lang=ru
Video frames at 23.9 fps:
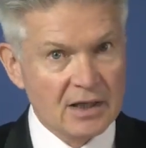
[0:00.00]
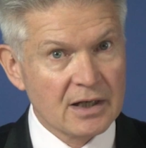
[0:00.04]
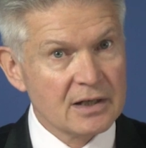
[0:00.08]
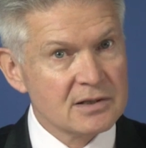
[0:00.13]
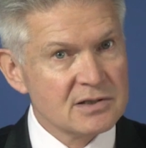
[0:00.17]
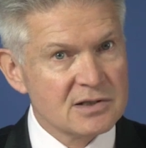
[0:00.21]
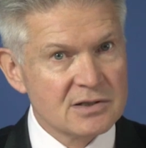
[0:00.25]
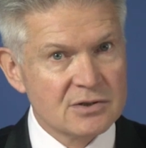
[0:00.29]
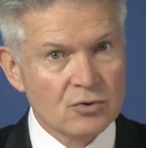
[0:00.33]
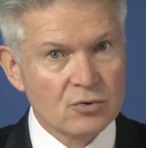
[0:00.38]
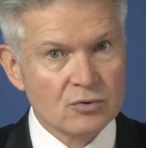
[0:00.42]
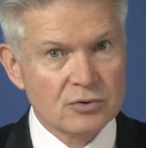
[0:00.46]

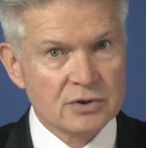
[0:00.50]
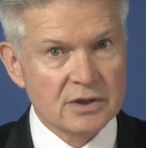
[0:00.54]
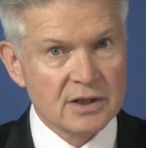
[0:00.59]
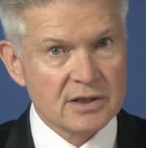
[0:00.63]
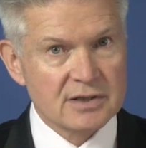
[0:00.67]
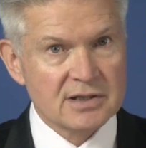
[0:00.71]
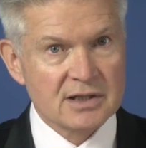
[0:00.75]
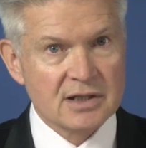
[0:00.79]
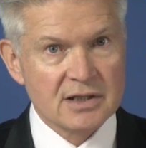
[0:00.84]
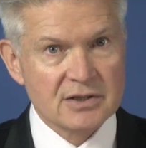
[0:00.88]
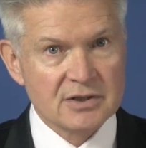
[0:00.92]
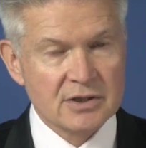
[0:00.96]

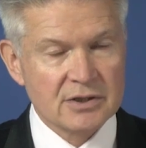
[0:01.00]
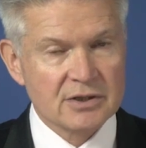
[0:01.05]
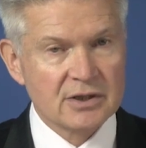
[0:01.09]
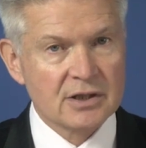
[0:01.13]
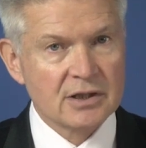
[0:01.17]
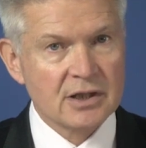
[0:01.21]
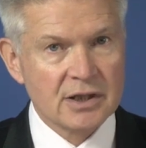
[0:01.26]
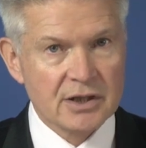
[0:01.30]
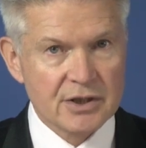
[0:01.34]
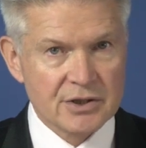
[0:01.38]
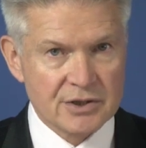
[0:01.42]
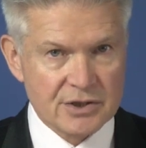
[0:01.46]

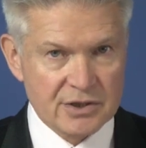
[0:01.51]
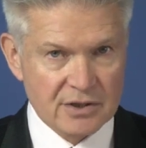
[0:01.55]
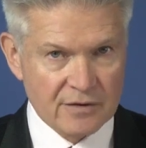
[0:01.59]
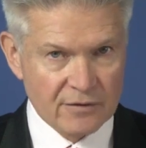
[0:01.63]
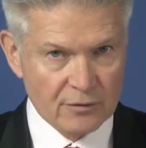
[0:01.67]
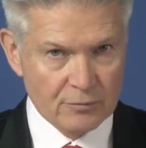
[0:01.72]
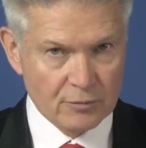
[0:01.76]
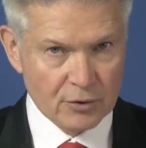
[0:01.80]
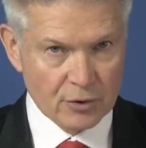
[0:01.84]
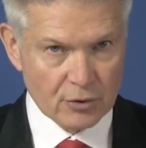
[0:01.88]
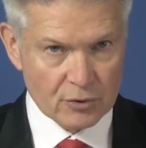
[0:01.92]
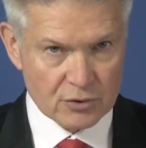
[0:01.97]

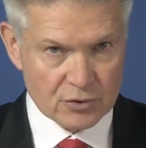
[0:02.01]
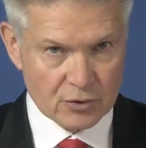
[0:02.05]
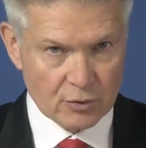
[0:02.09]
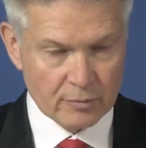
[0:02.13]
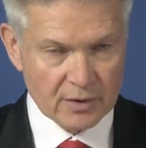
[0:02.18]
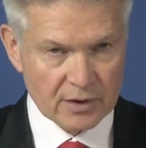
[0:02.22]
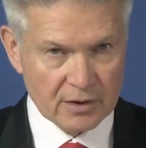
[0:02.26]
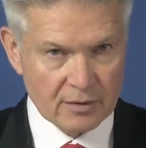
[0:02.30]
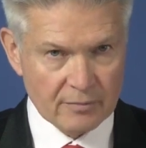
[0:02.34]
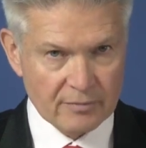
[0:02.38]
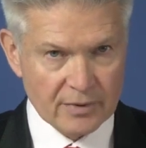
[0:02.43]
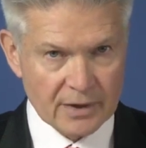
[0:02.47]
конструкторско-технологического бюро с
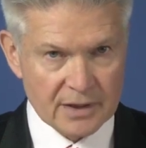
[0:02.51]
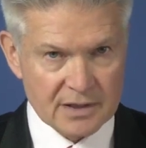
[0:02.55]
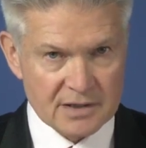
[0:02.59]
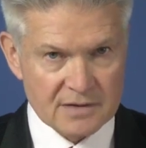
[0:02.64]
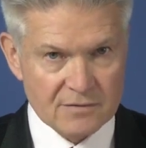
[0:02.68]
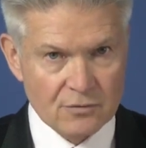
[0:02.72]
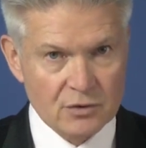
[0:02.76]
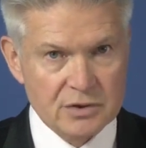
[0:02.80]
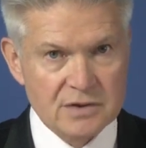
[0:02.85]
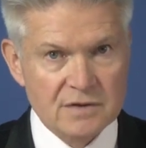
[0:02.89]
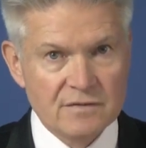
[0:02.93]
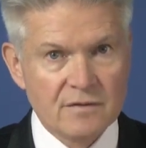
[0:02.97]
опытным
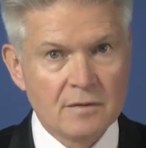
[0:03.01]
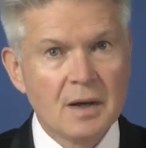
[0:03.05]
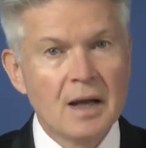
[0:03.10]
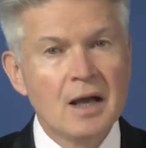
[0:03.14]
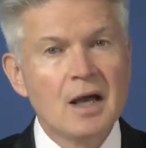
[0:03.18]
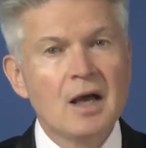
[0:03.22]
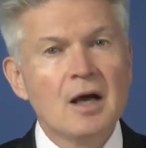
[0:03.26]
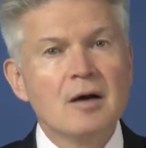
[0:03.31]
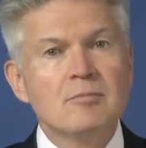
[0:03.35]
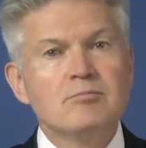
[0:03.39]
производством